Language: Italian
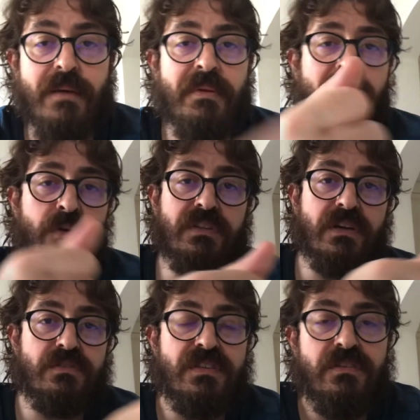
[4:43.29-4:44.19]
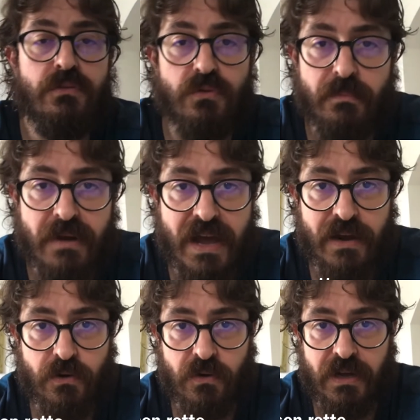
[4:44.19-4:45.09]
La prima volta che ho sentito il
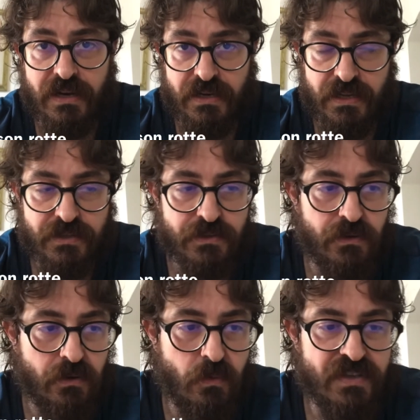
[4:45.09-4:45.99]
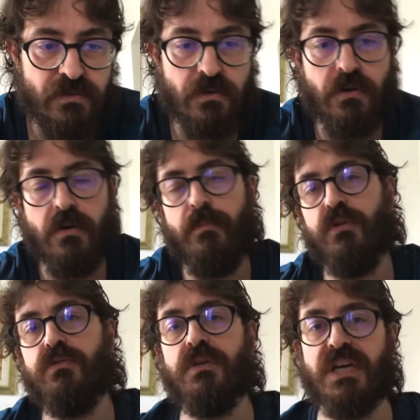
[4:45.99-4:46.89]
brano all'inizio, questo
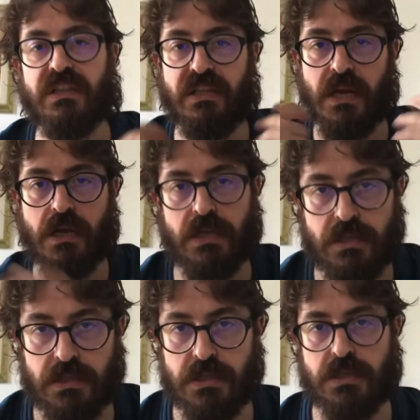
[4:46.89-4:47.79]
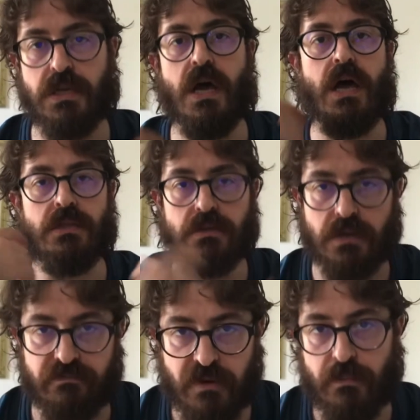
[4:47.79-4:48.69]
modo di cantare
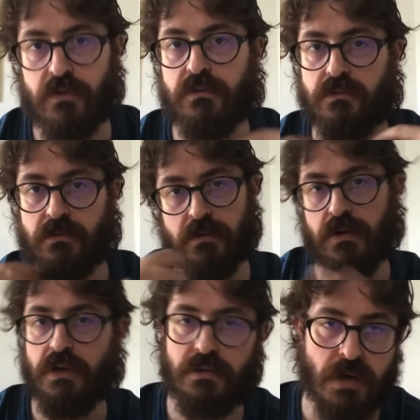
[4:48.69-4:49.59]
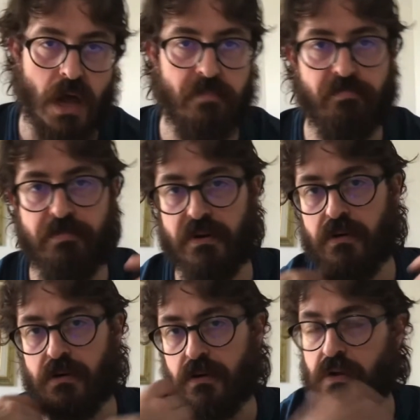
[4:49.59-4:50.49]
cadenzato che va molto nei
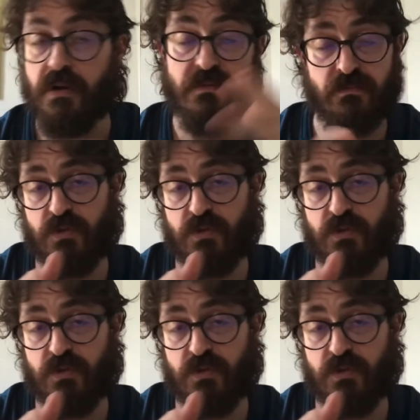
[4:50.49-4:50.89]
trapper,